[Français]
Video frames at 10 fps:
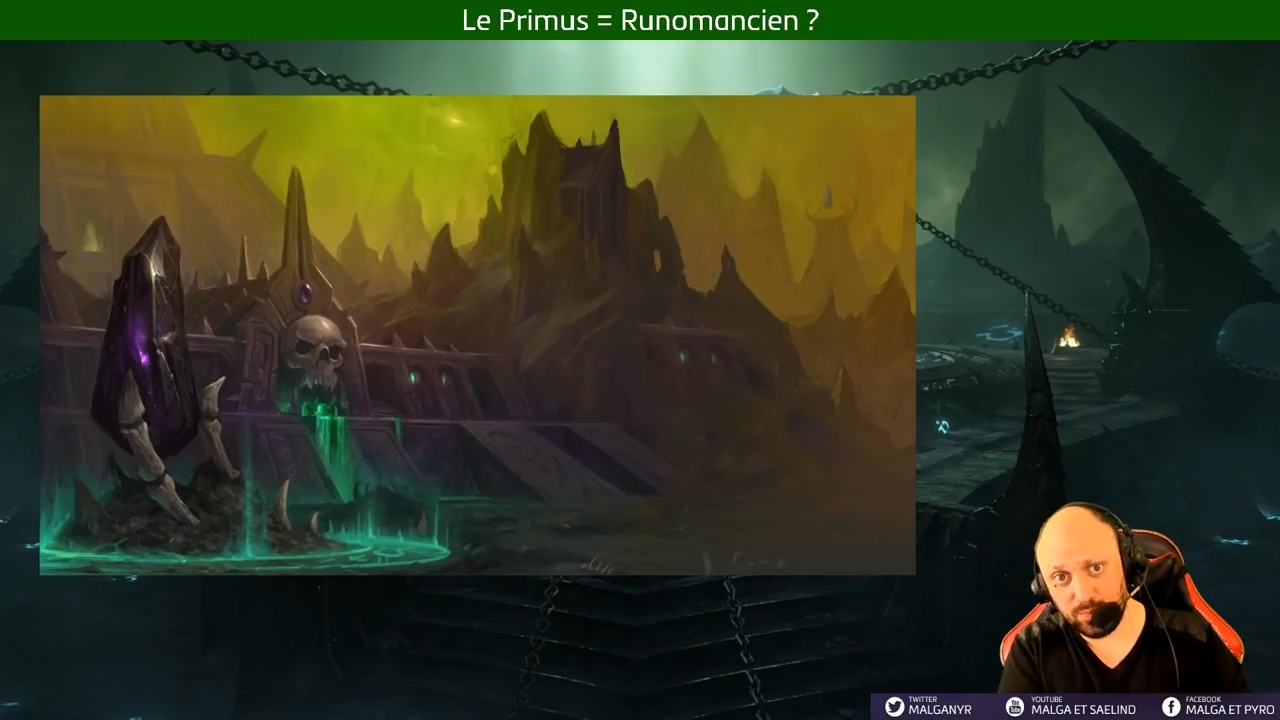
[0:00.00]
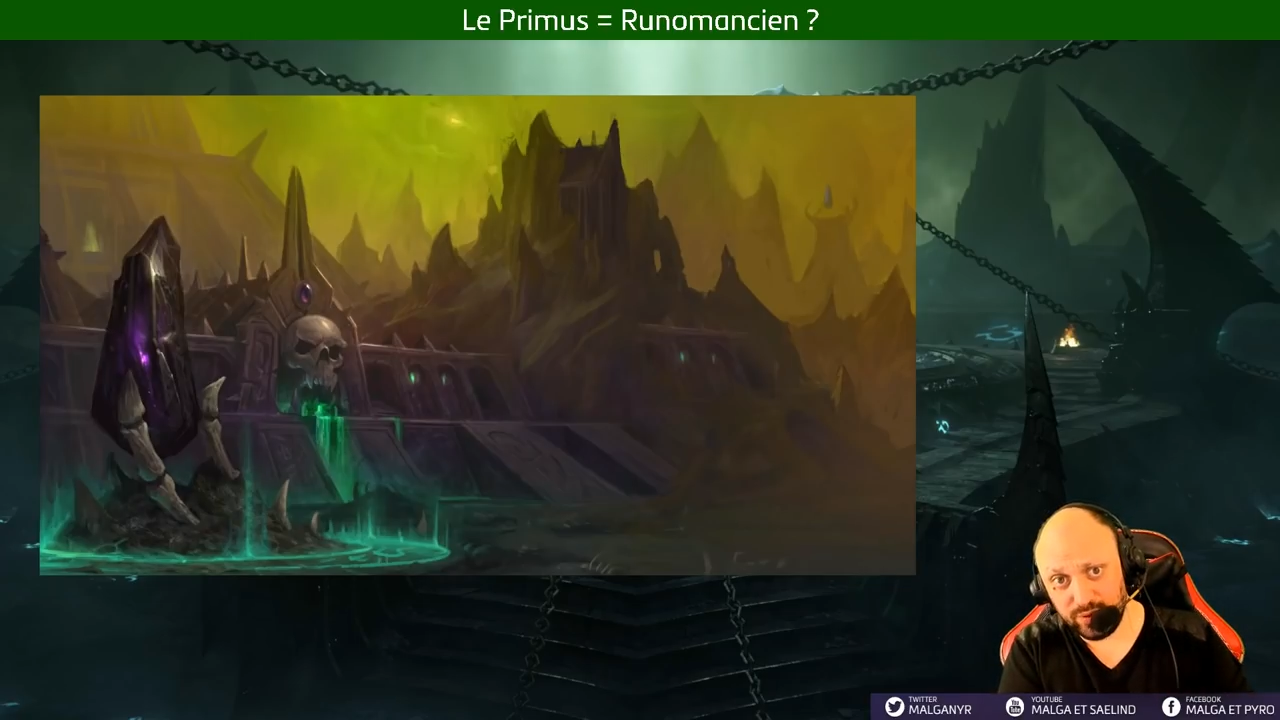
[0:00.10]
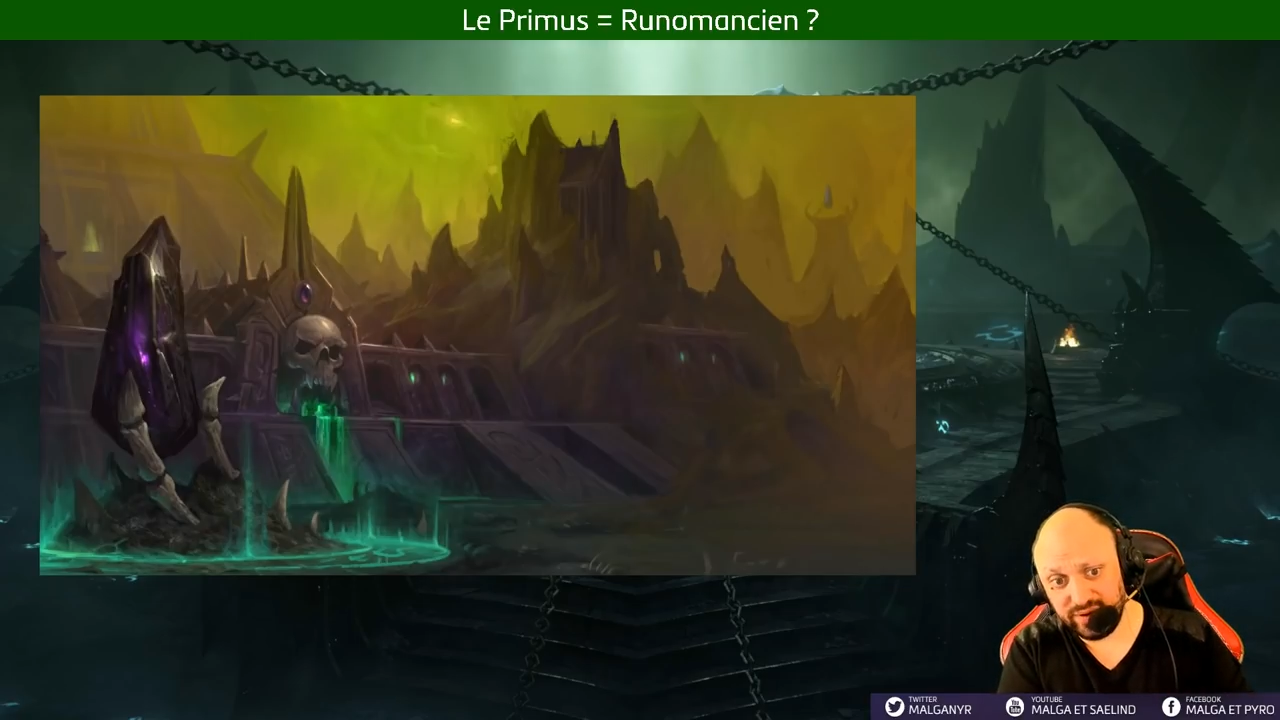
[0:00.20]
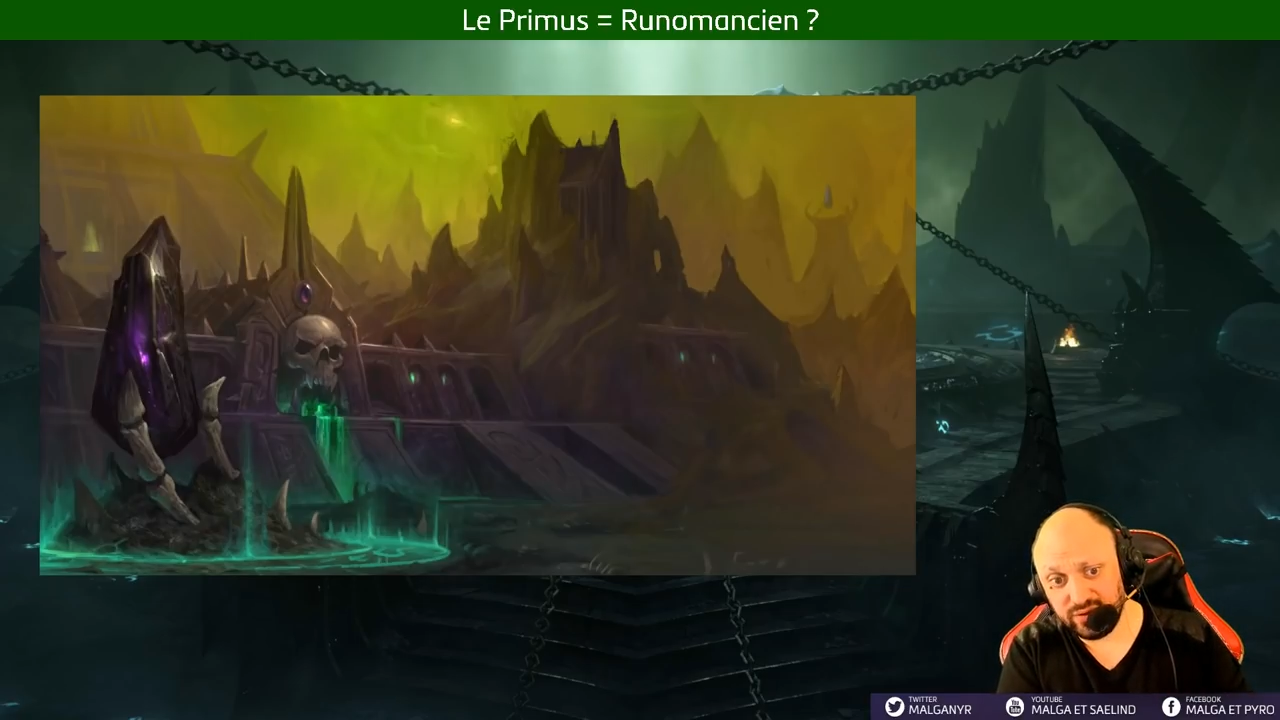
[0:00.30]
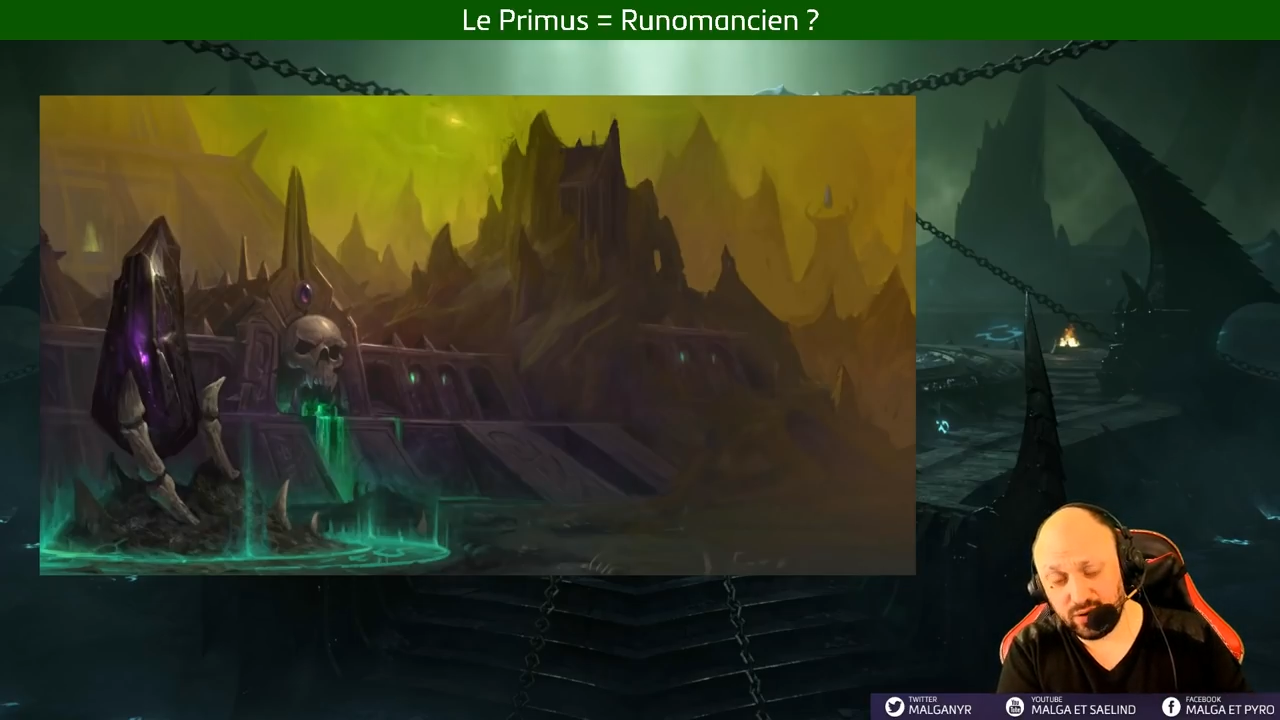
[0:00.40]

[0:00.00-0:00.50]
Peut-être en